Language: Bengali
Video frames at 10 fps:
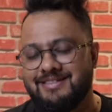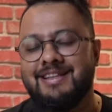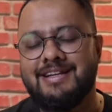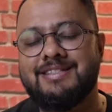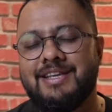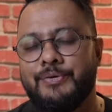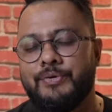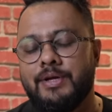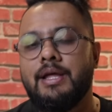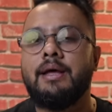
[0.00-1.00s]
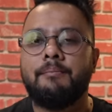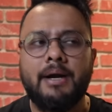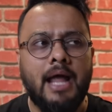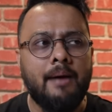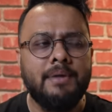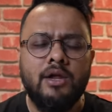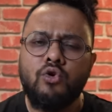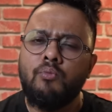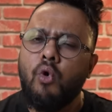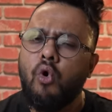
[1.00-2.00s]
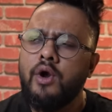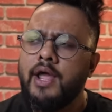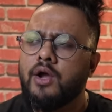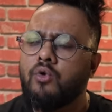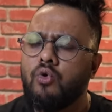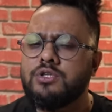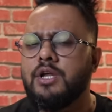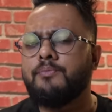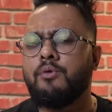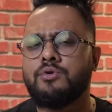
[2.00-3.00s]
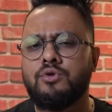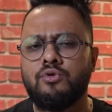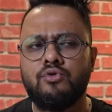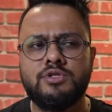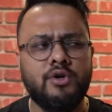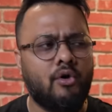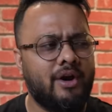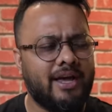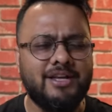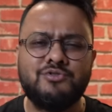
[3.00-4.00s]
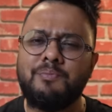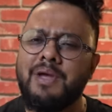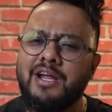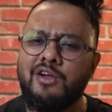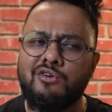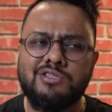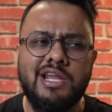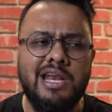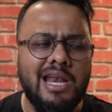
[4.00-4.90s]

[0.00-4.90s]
দ্যাটস কিউট বাট আমি এরকম অনেক কোর্সের প্রমোশন করছি অনেক কিছু বিক্রিও করছি